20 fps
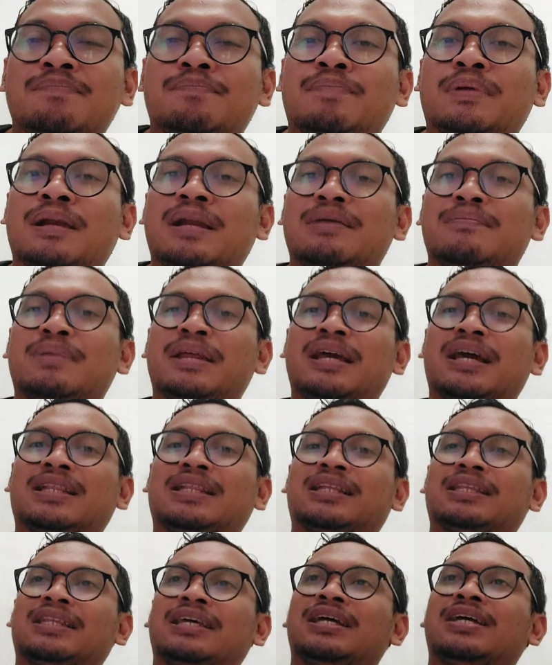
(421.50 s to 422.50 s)
di
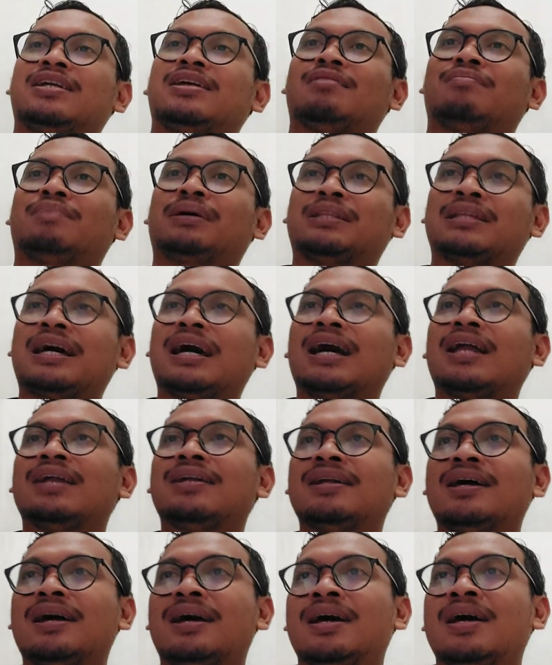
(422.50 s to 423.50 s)
peringkat ketiga dan empat
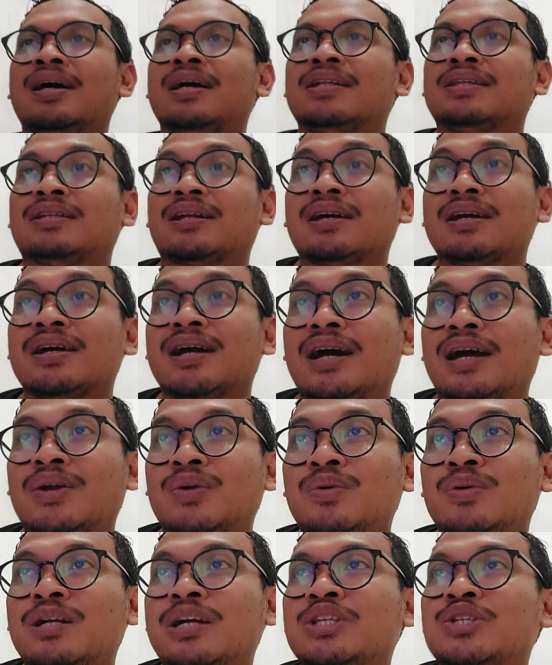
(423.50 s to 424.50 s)
ada
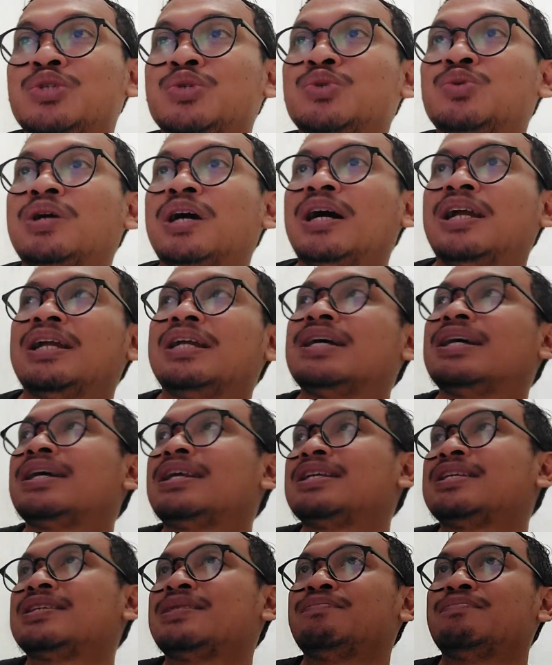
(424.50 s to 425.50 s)
Trengganu dan juga
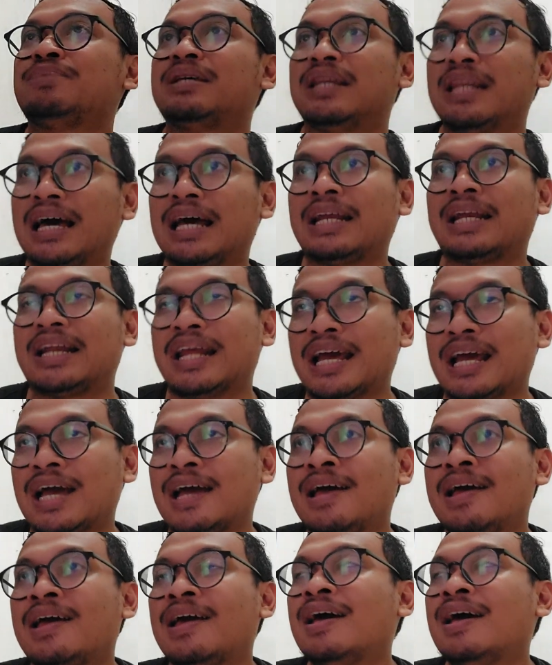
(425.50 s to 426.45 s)
Negeri Sembilan ya.